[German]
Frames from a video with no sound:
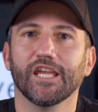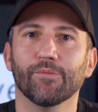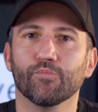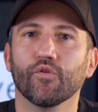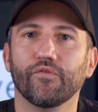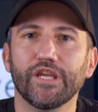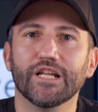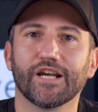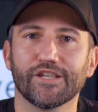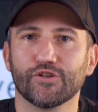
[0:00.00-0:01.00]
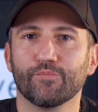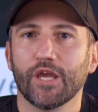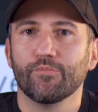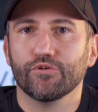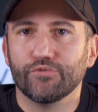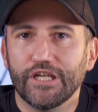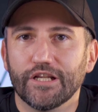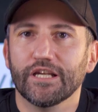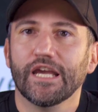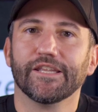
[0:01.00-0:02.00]
Im Profil kannst du bei
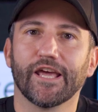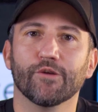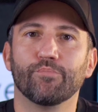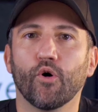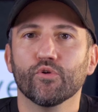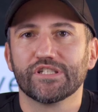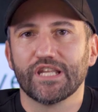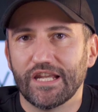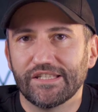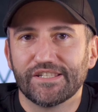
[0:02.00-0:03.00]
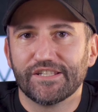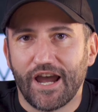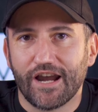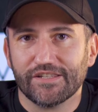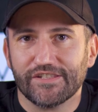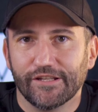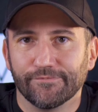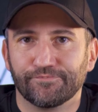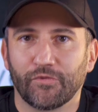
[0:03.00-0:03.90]
BeReal deine Posts der letzten Tage sehen.